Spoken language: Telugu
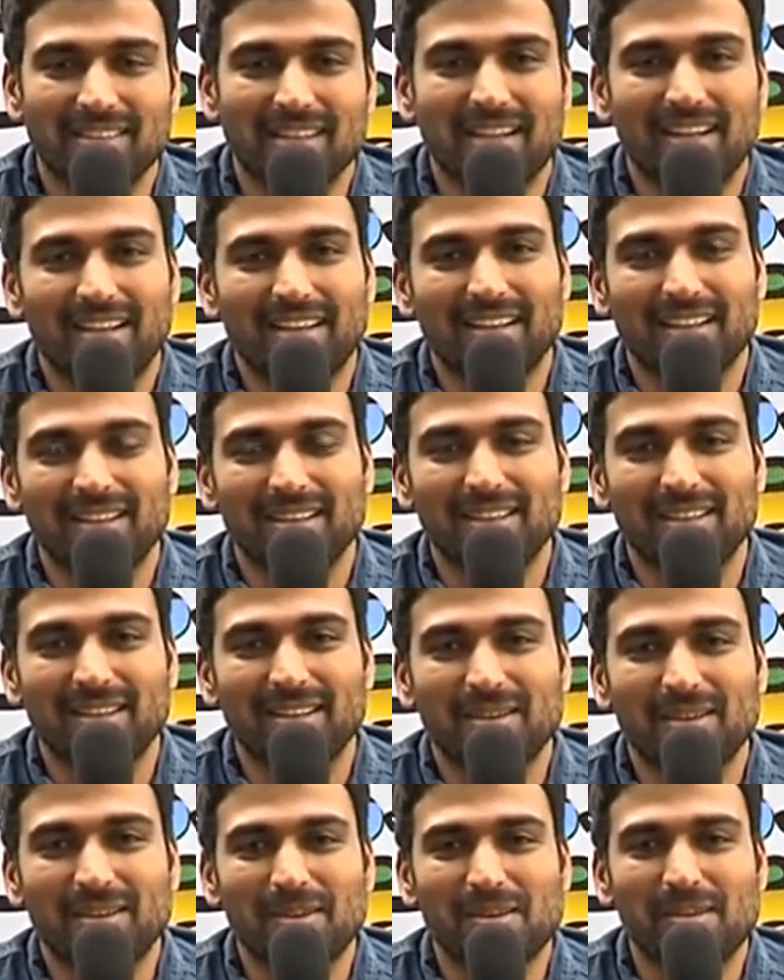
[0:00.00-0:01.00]
అంటే ఇది
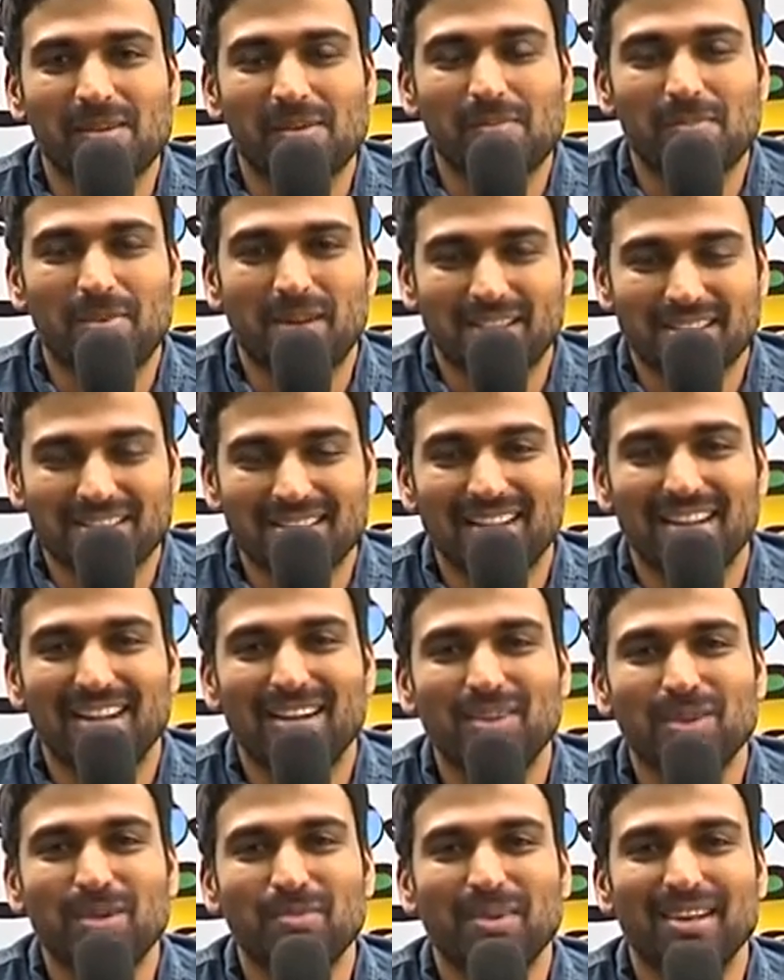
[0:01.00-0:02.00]
ప్లస్
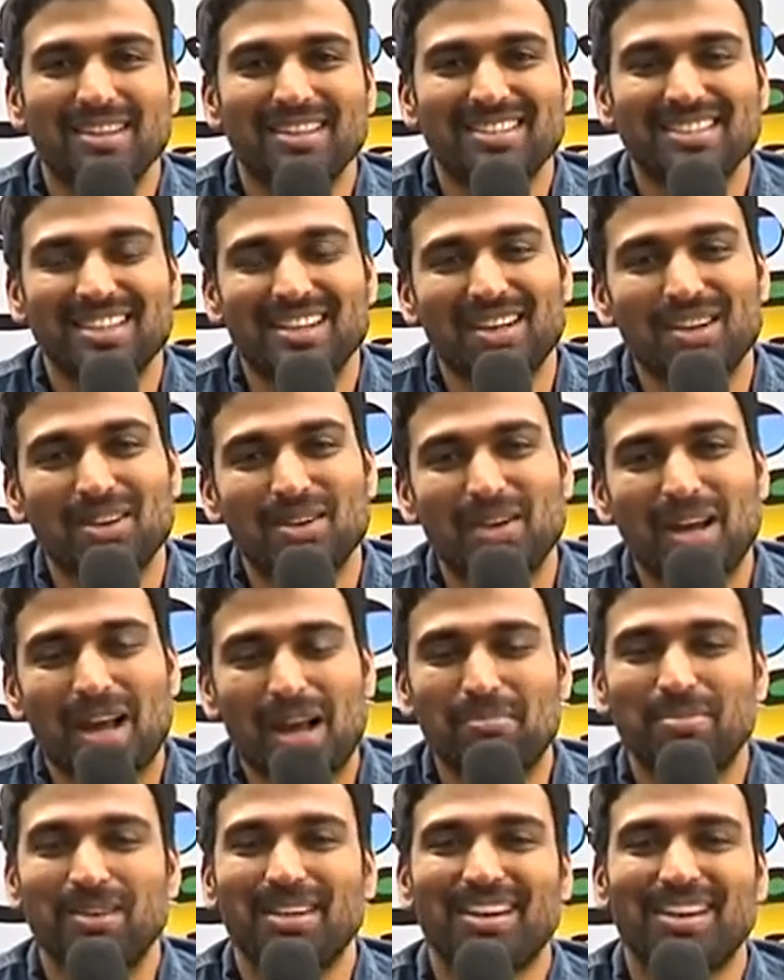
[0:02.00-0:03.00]
అనాలో మైనస్ అనాలో
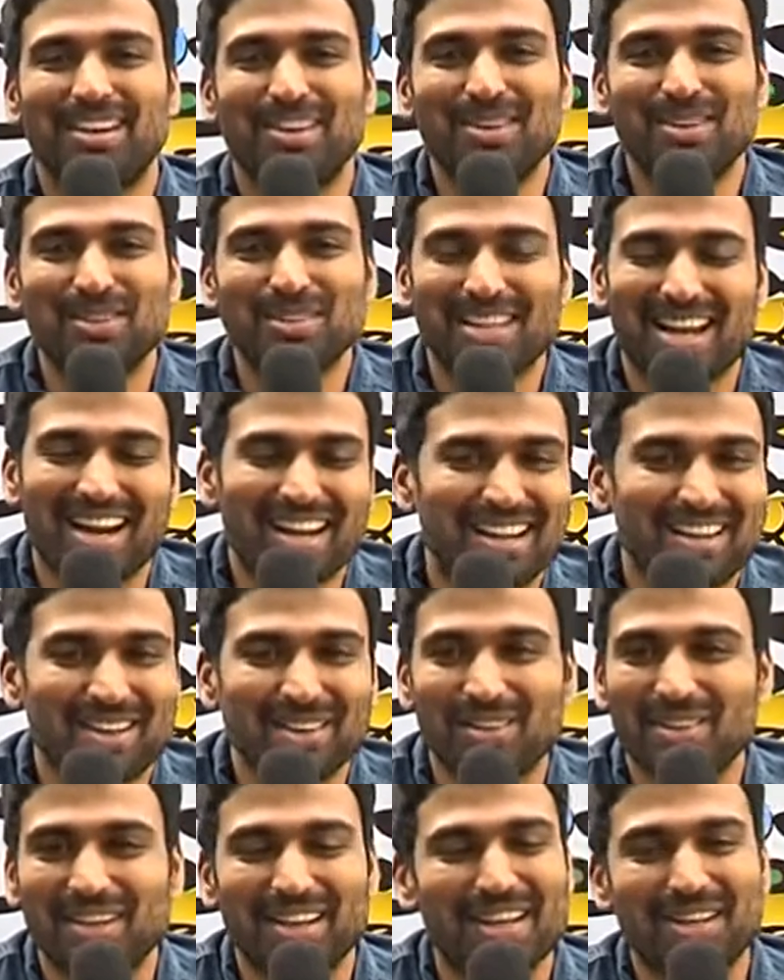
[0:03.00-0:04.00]
హ్యాపీగా అనాలో సాడ్
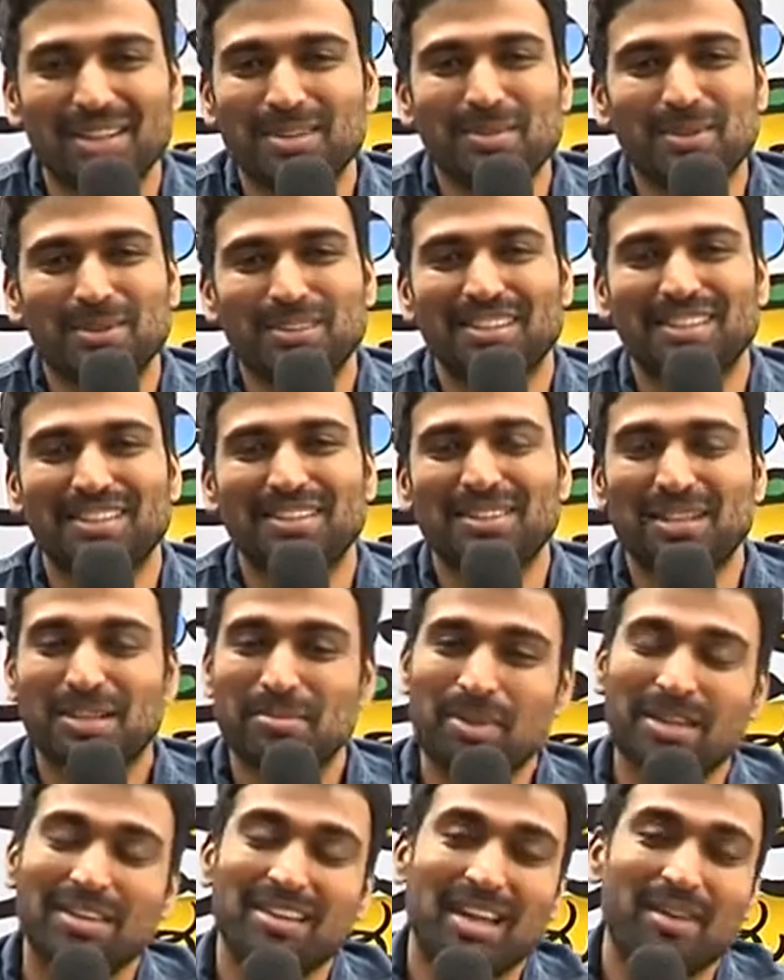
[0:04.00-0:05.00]
అనాలో నాకు అర్థం అవుతలేదు
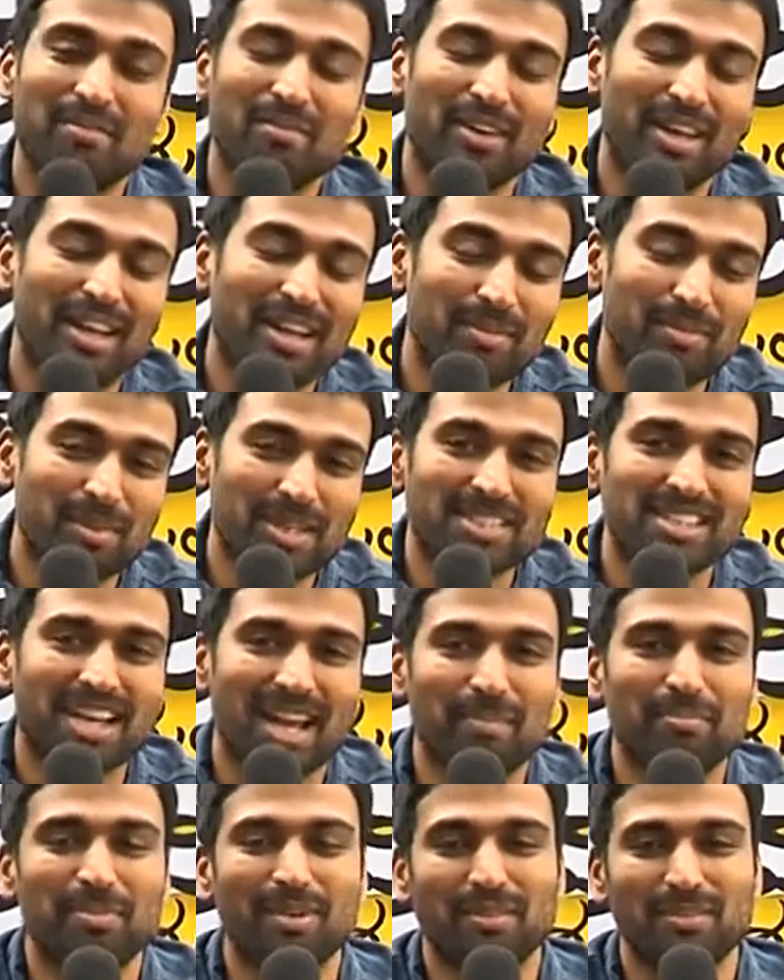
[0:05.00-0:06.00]
కానీ బట్ ఐఎమ్ వెరీ మచ్
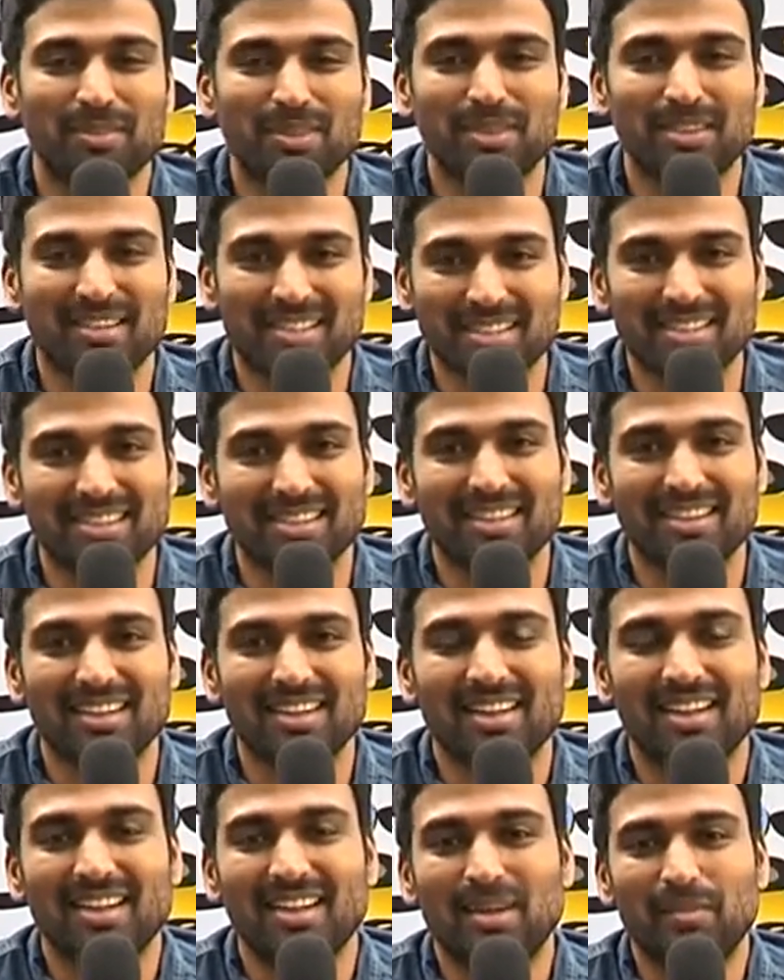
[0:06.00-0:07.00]
హ్యాపీ విత్ ద టీజర్
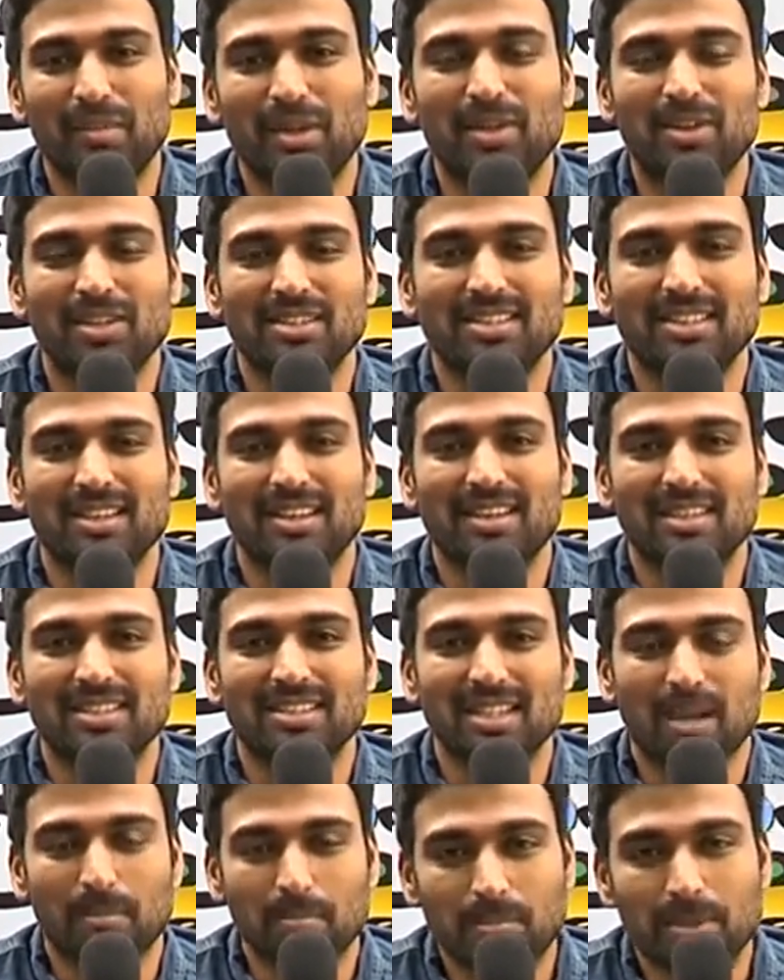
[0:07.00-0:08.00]
బికాజ్
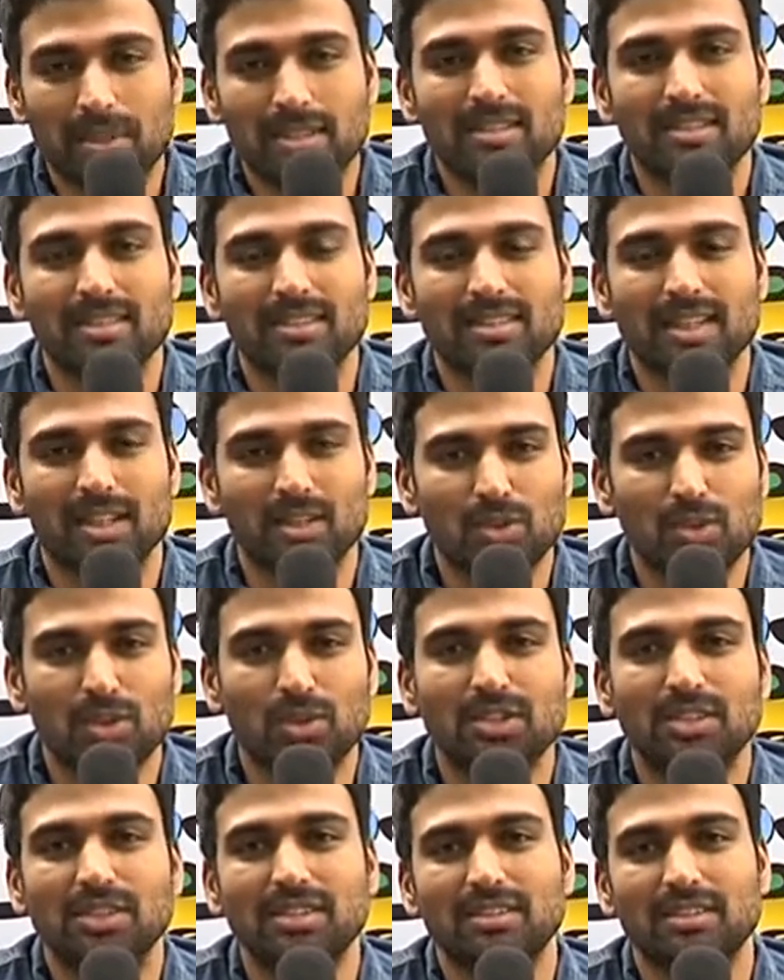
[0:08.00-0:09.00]
సంపత్
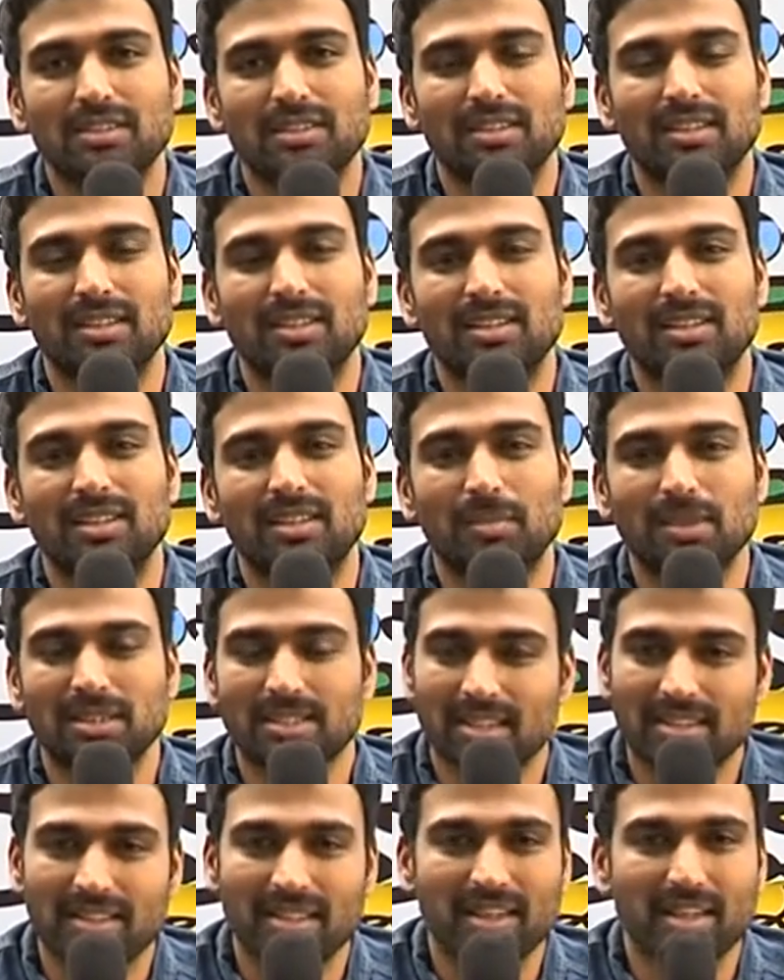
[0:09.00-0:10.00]
సంతోష్ మా
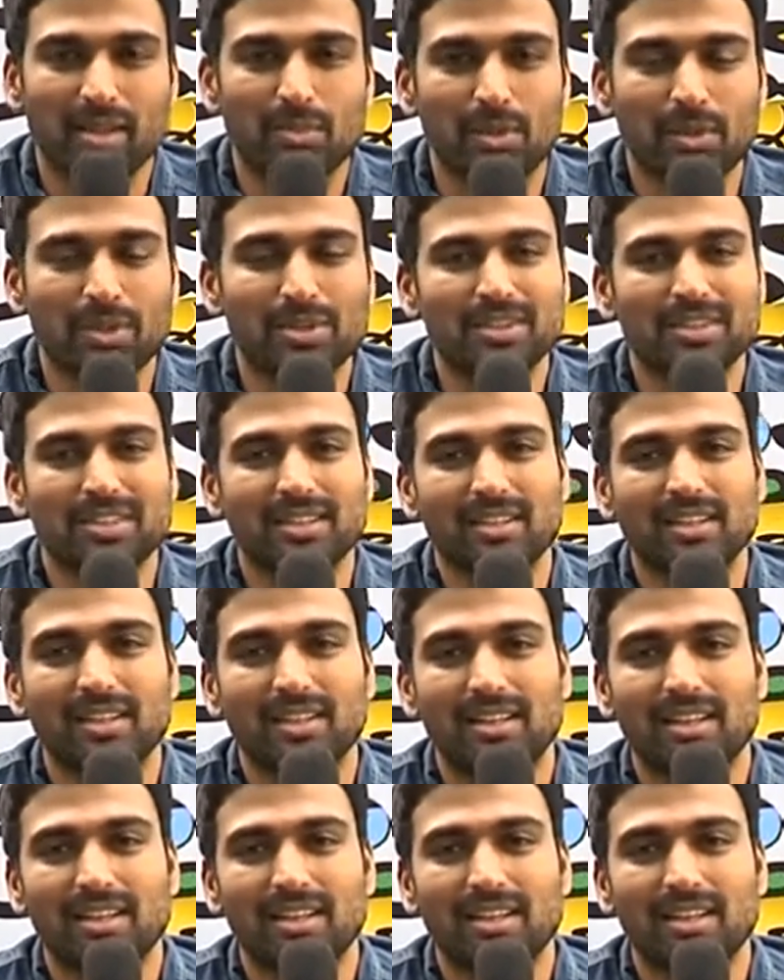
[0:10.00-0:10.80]
సత్య గారు ప్రొడ్యూసర్